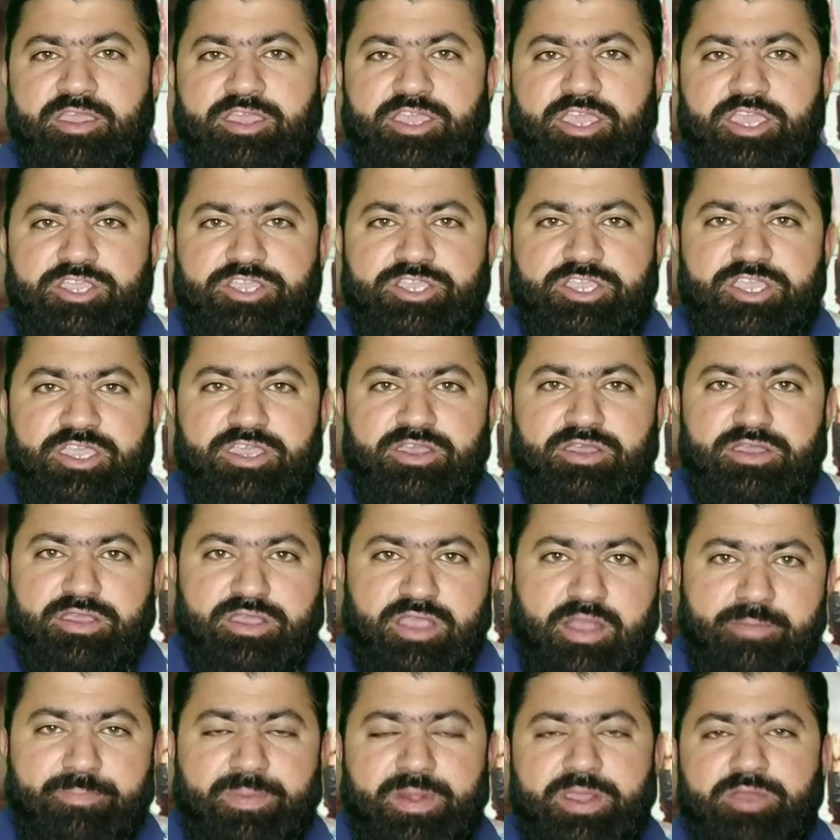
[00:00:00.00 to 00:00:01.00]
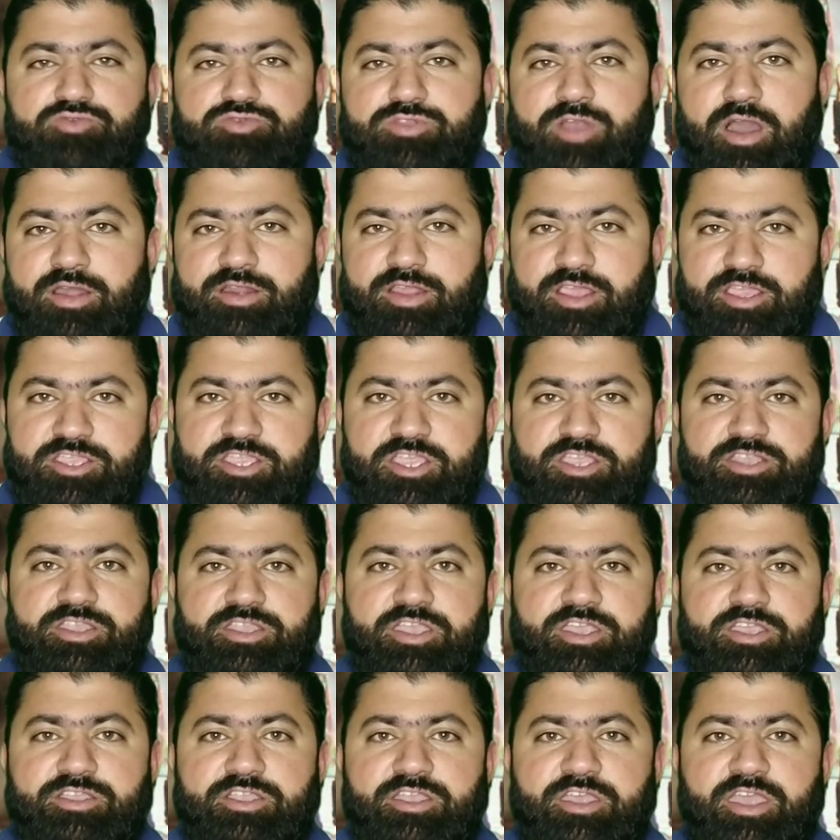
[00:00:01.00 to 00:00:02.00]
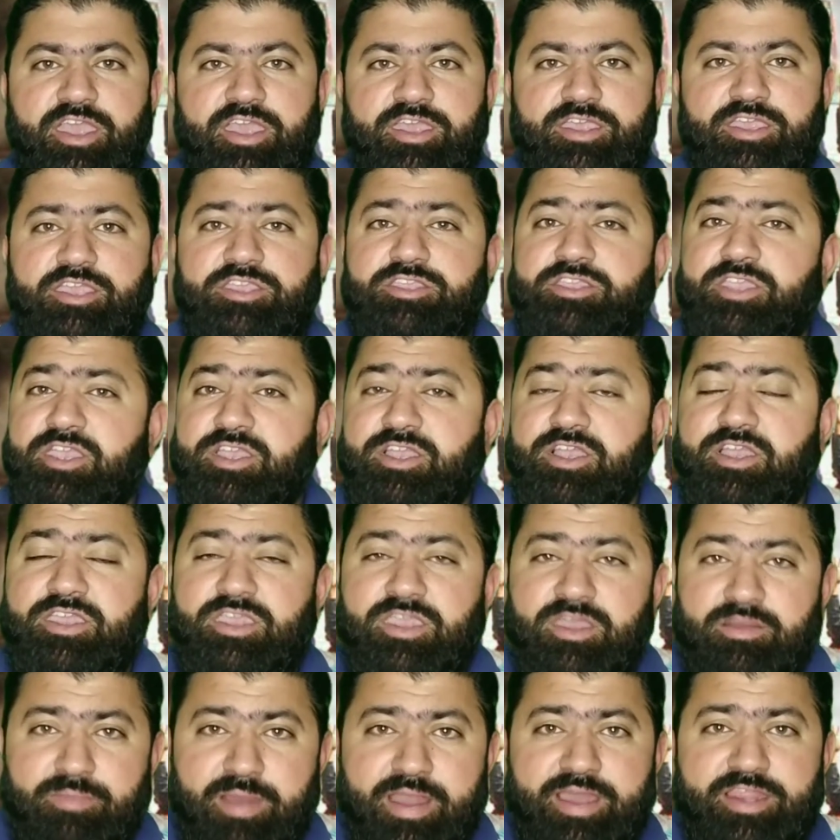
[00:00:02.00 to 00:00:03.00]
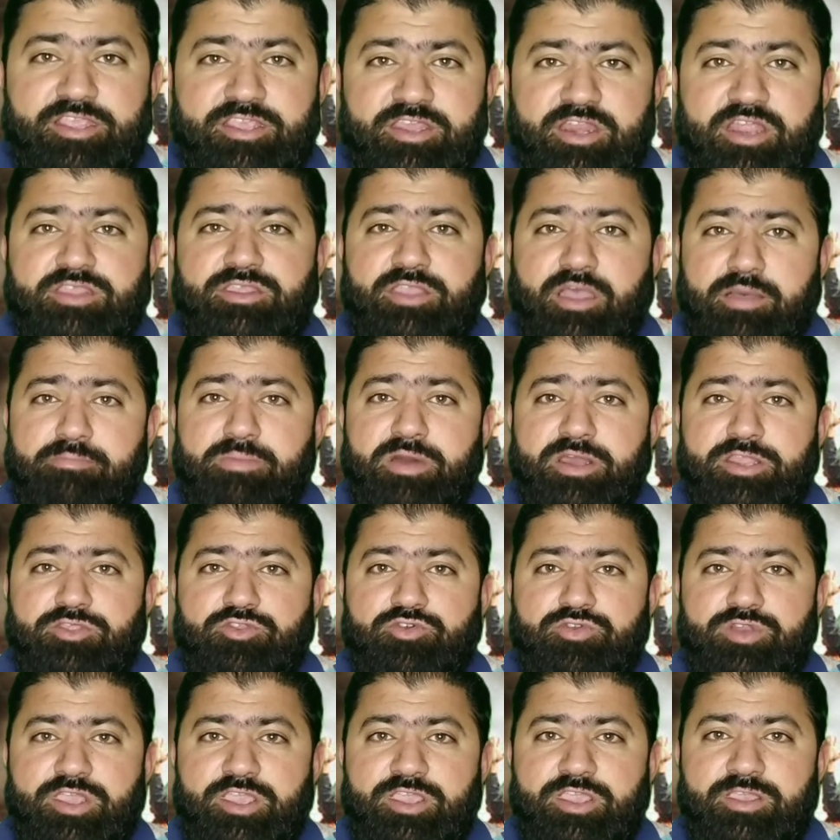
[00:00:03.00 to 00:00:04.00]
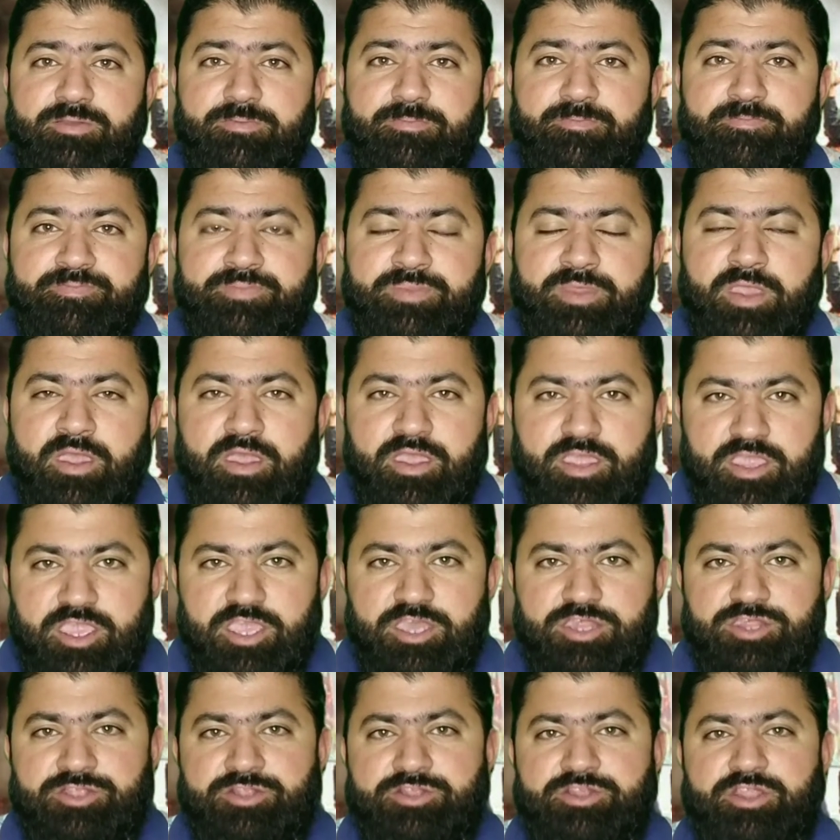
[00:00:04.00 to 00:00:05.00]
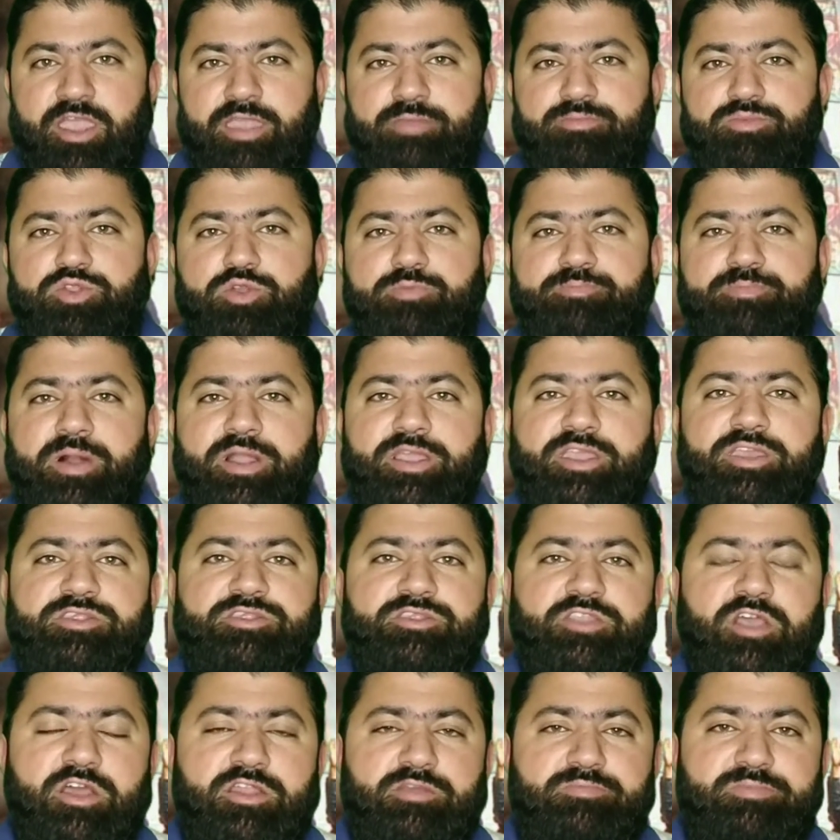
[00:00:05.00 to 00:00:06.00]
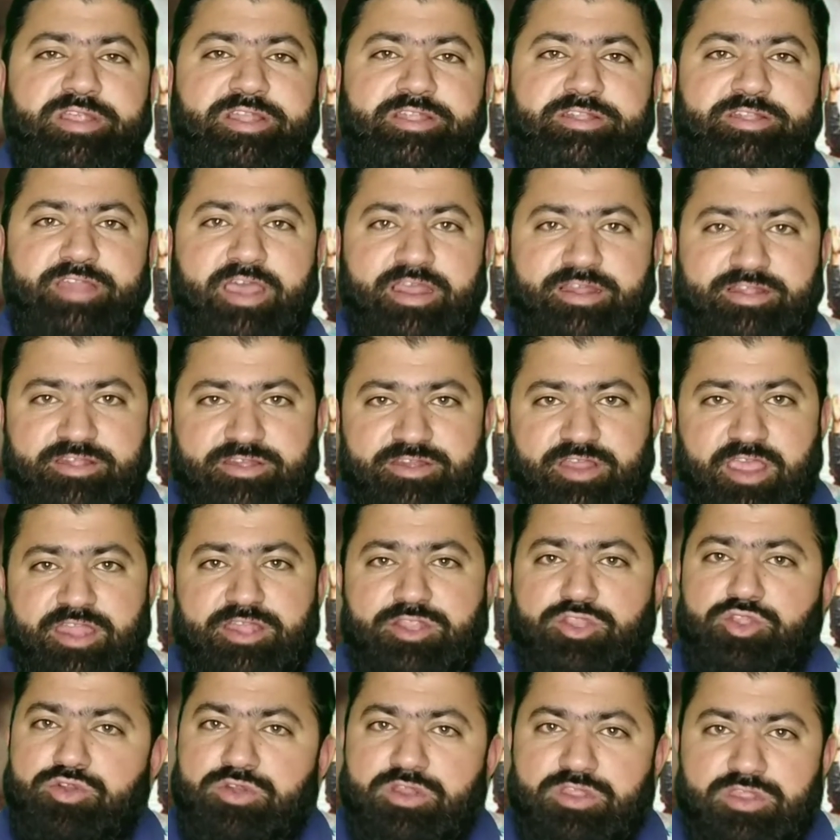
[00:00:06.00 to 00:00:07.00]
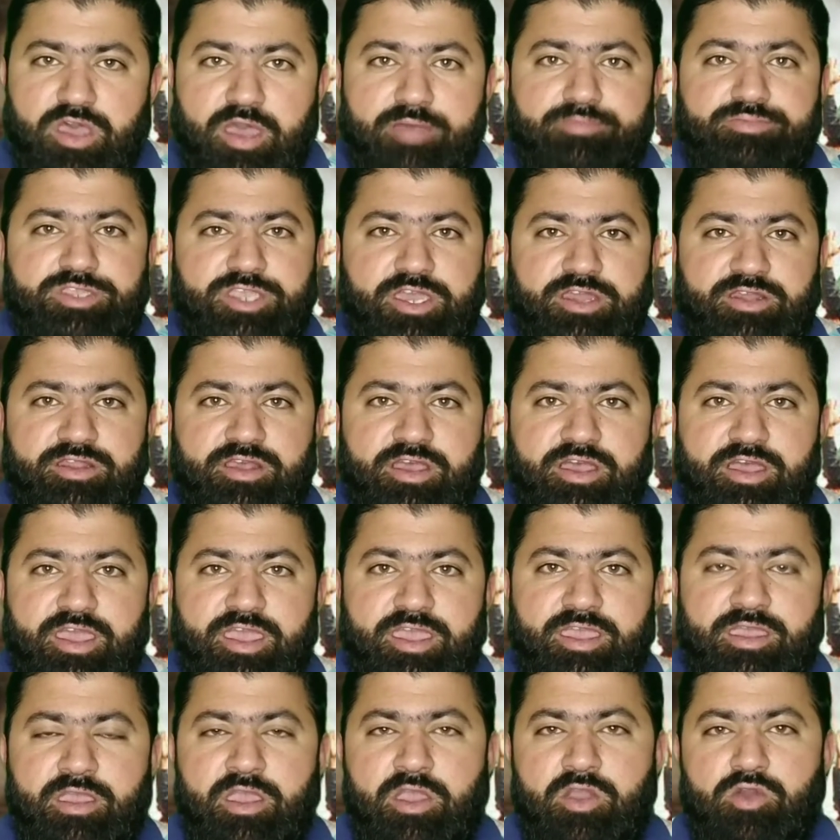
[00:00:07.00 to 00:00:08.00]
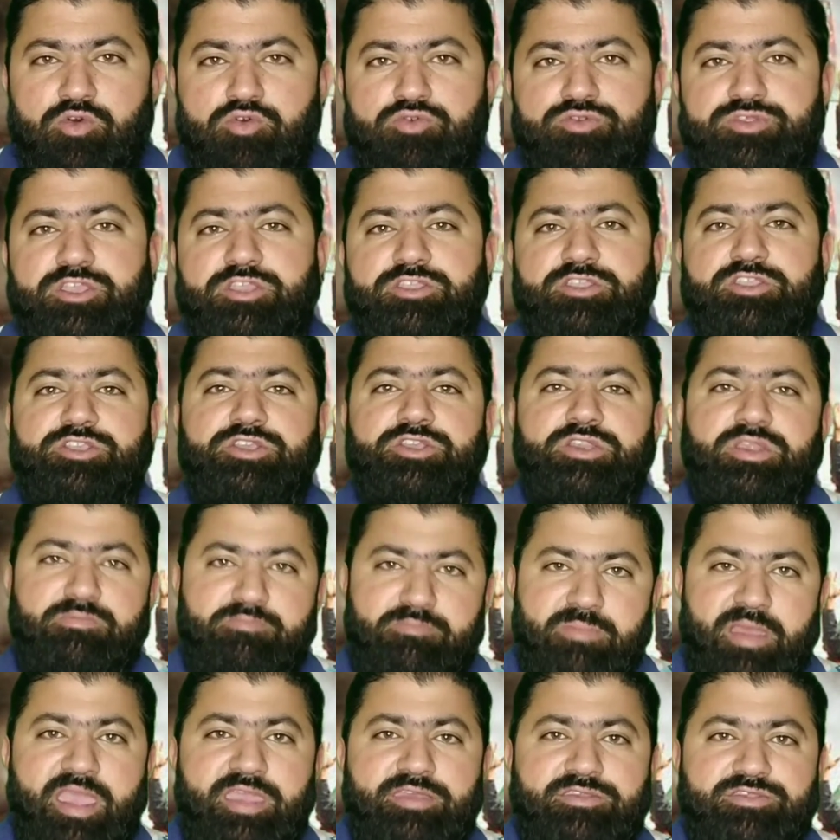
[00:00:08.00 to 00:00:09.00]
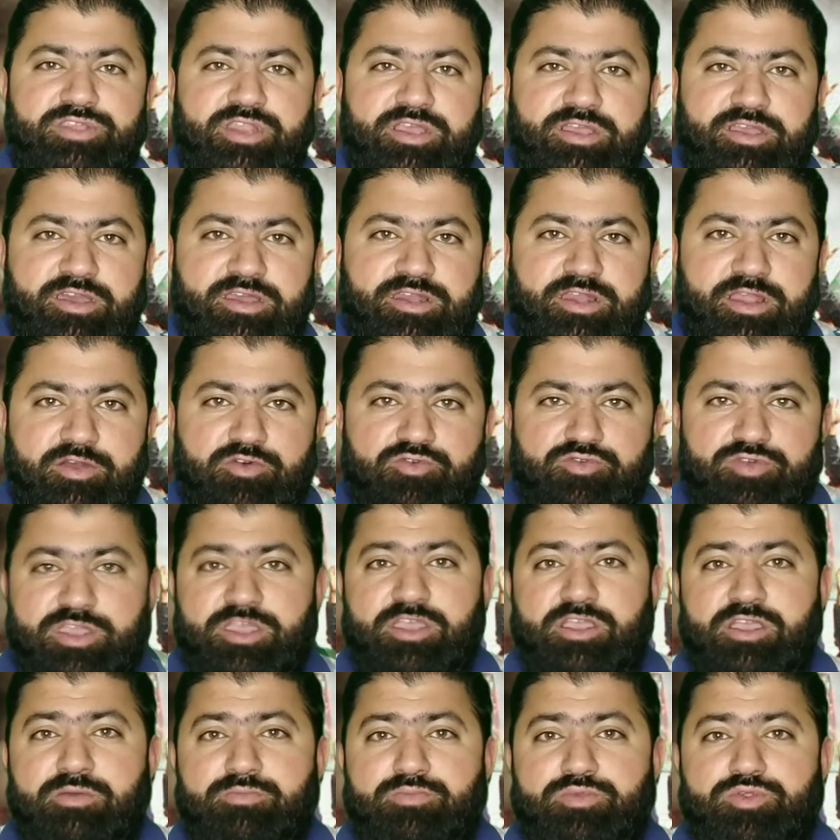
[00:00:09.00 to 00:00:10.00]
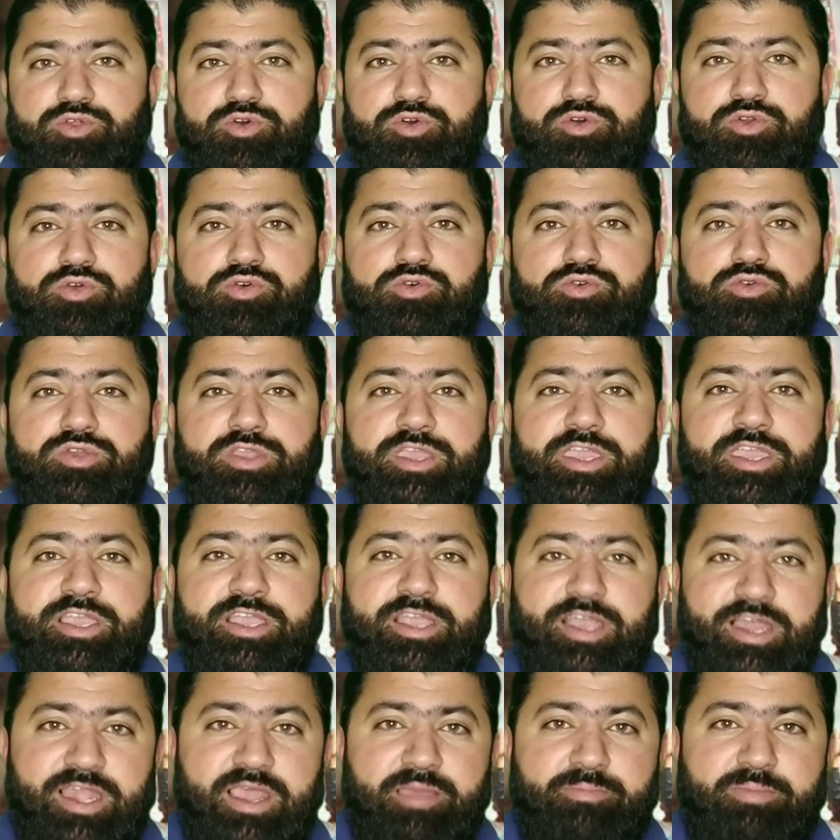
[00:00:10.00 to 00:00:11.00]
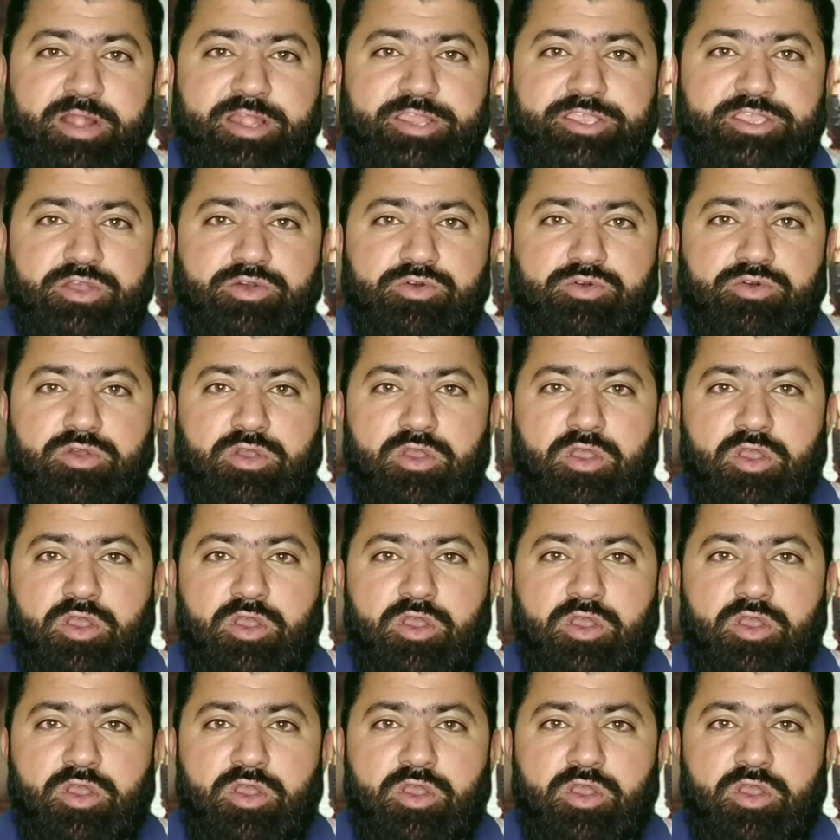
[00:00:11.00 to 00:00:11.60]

कि ये कपड़े उतार के ये देखते हैं कि ये कहीं हमारी तरह ना मर तो नहीं इस टाइम जो पाकिस्तान में ट्राइन जो निज़ाम चल रहा है उसकी तशरी मैं इस तरह कर रहा हूँ कि कमज़ोरों के गले पड़ जाओ